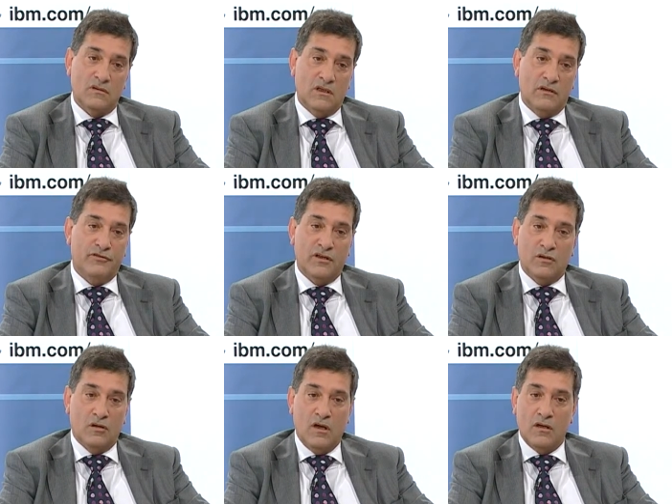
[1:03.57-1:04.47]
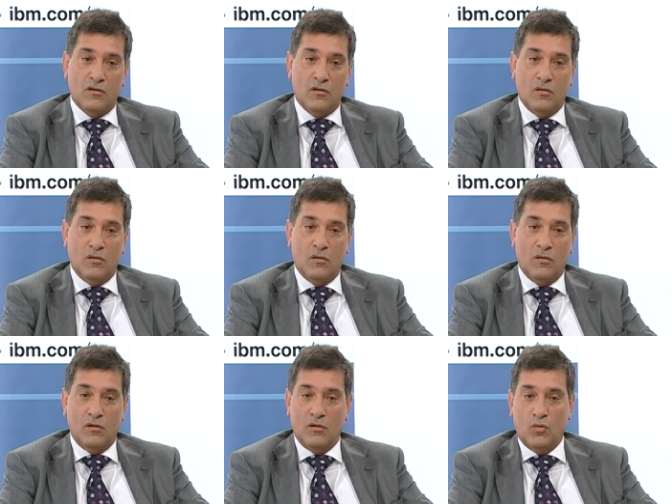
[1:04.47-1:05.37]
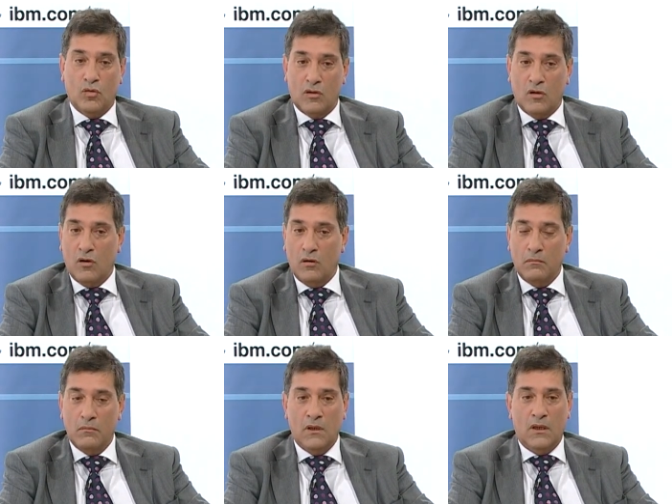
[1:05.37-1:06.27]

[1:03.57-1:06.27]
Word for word: efecto Enron, eh, WorldCom